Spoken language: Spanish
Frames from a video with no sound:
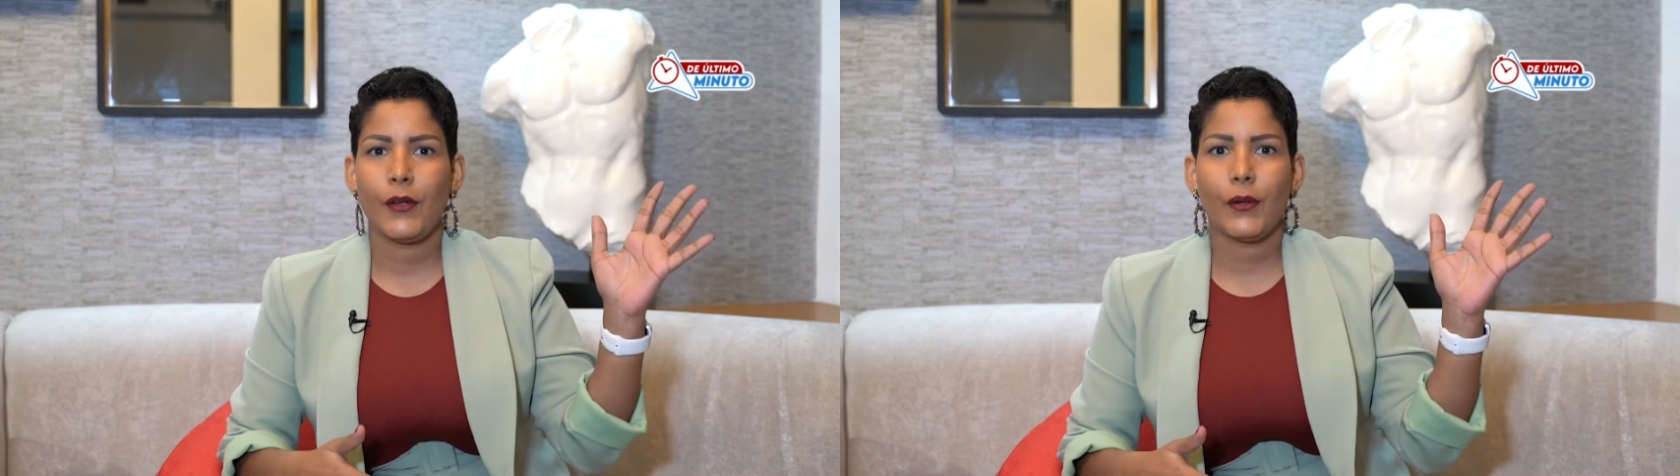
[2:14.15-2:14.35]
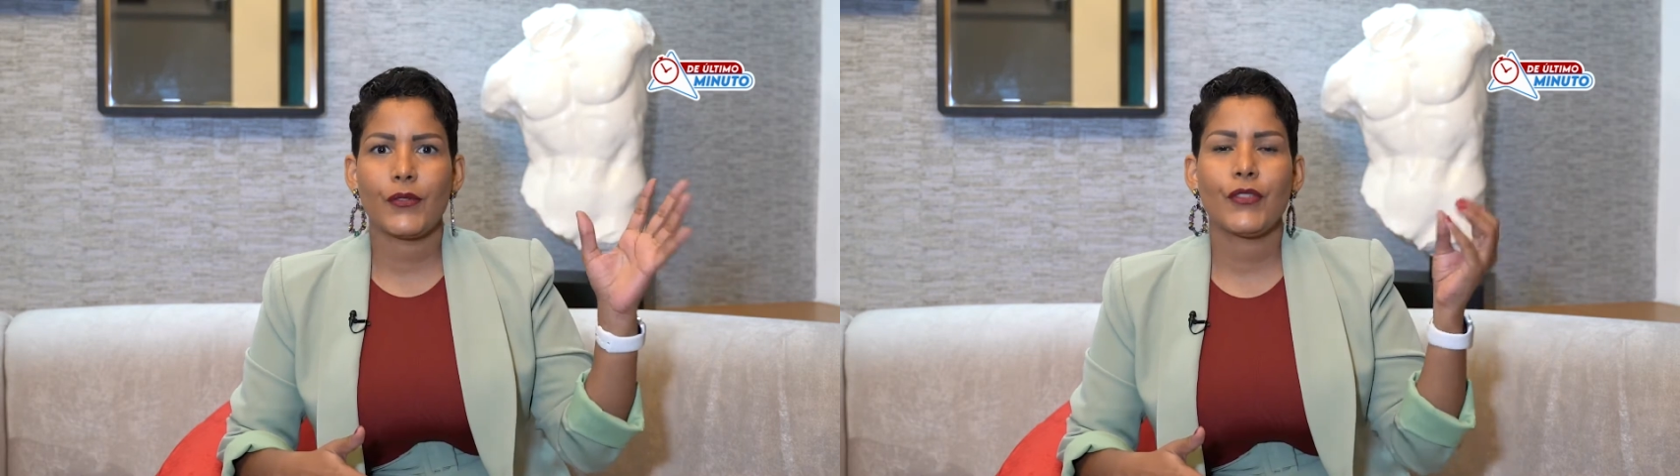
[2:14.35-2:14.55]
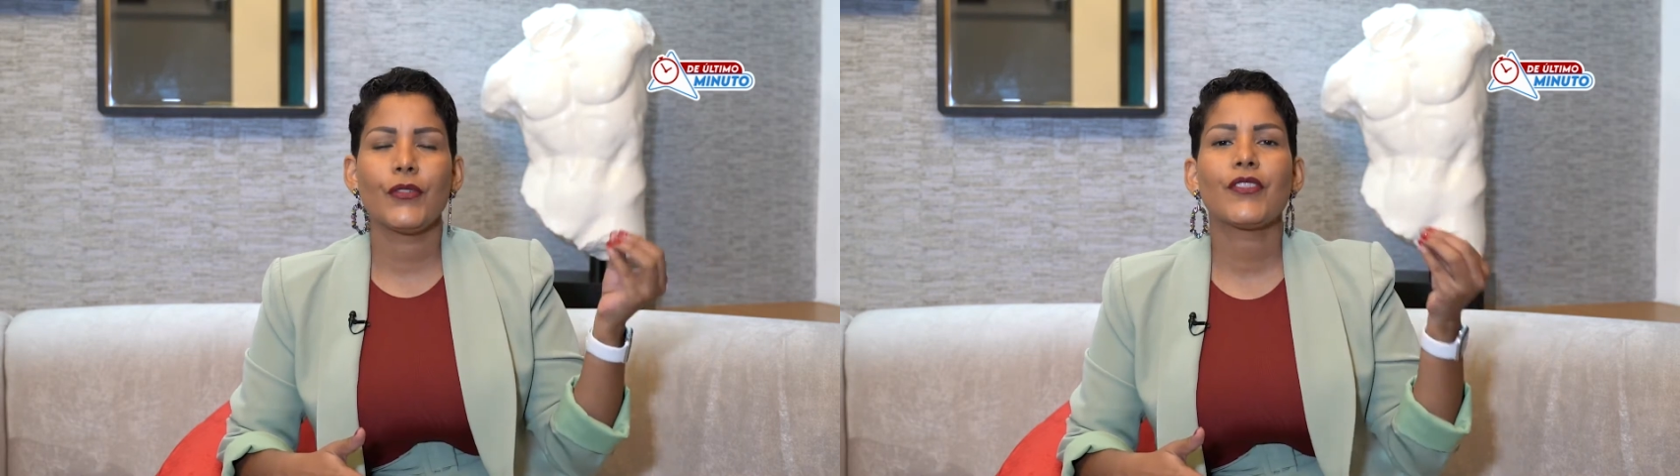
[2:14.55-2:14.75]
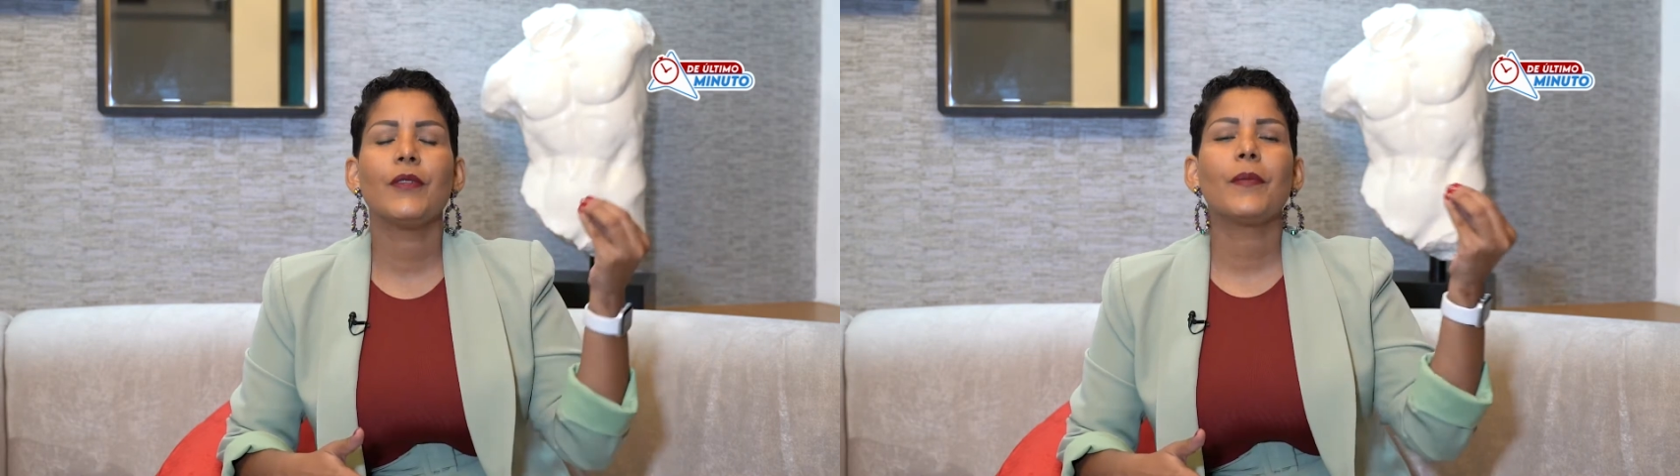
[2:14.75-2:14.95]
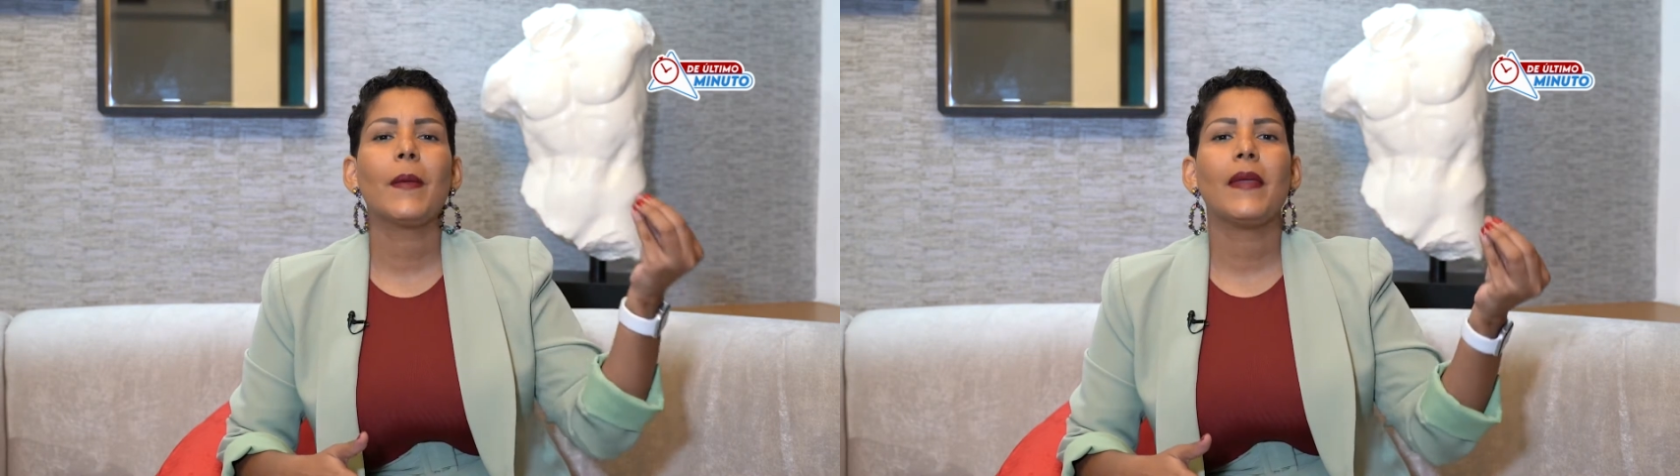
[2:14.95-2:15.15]
no, sino
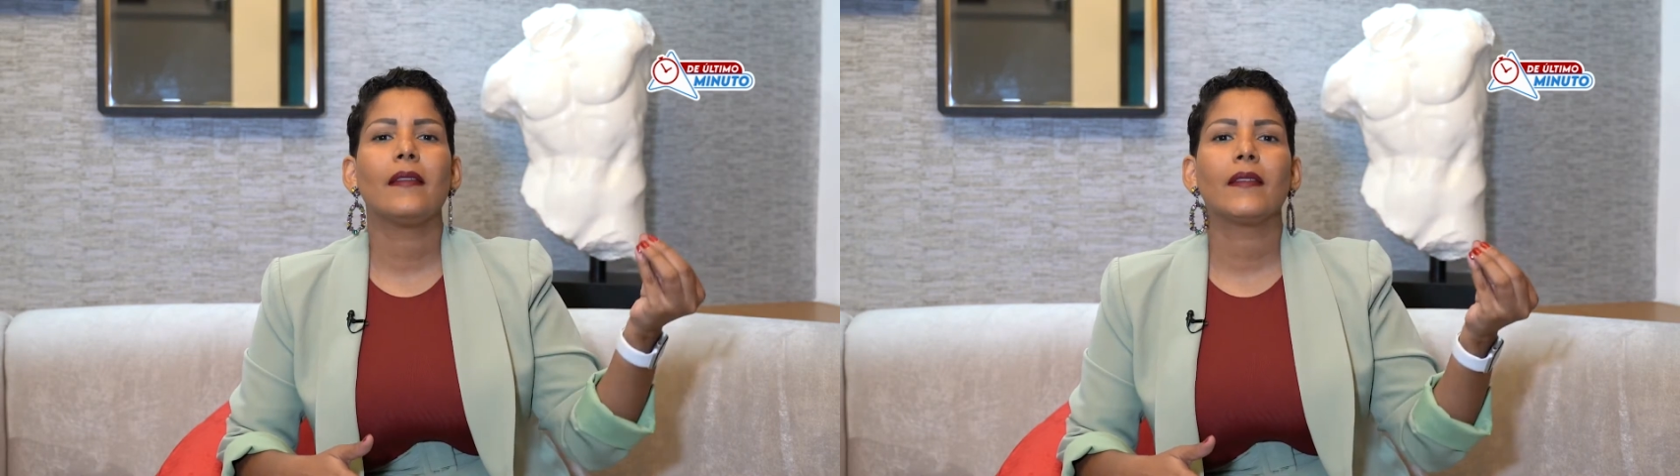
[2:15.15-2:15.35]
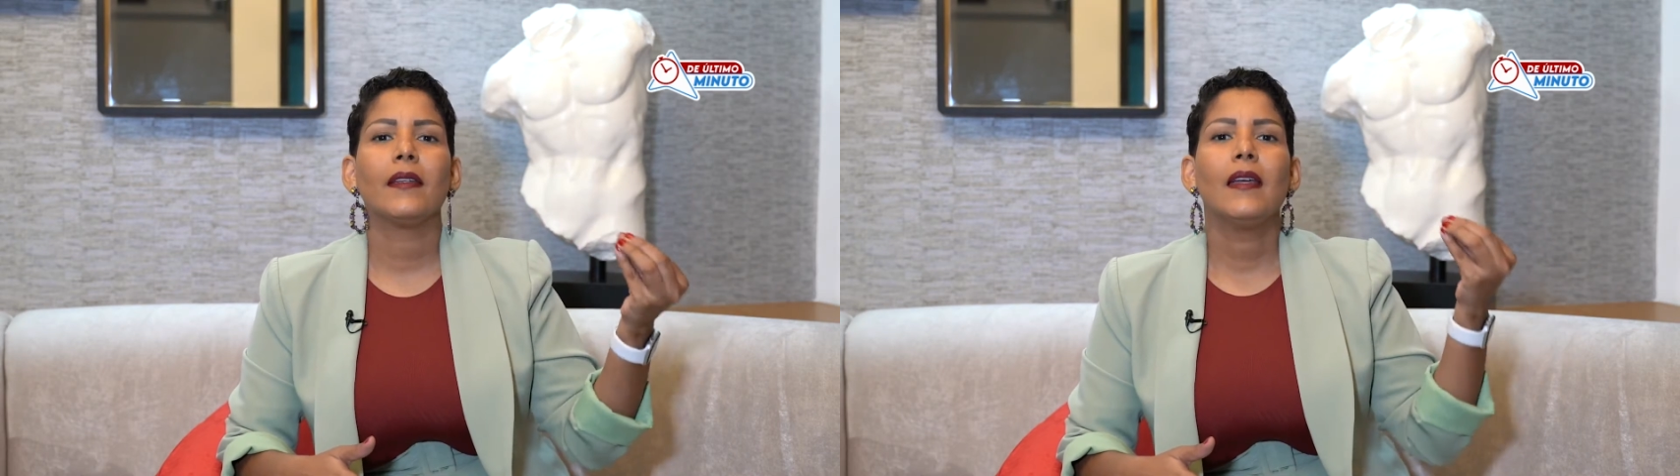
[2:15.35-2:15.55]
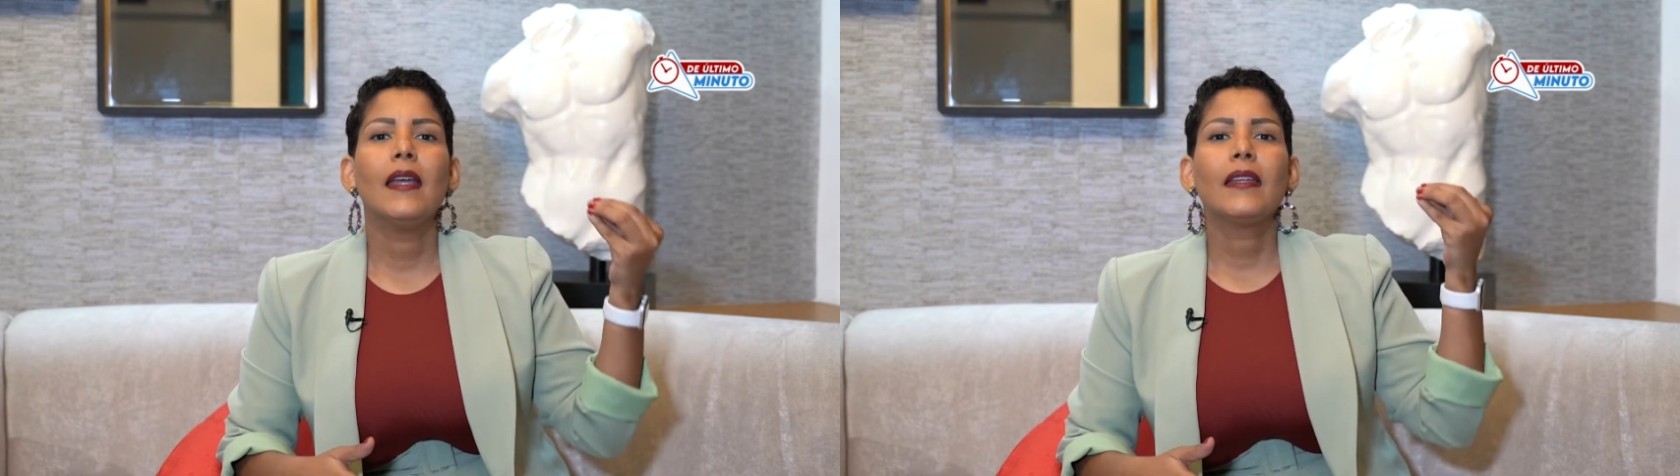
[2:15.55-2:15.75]
simplemente